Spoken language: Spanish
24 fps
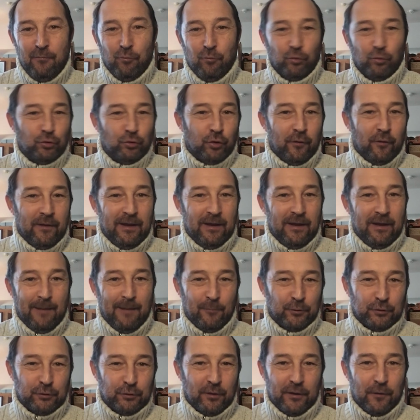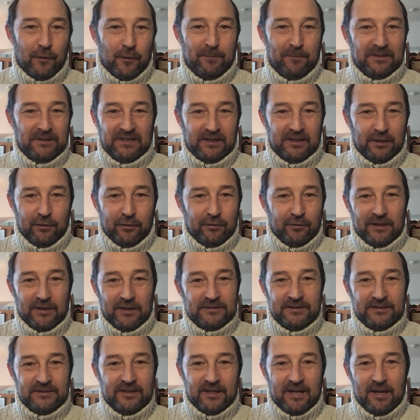mundo de la moto de competición,
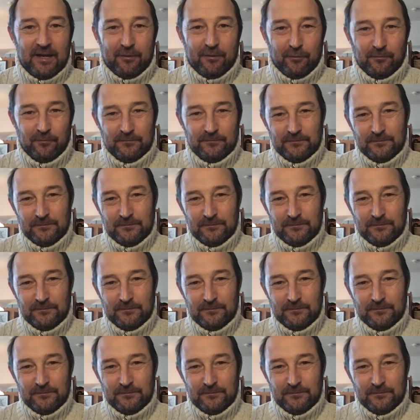así de claro.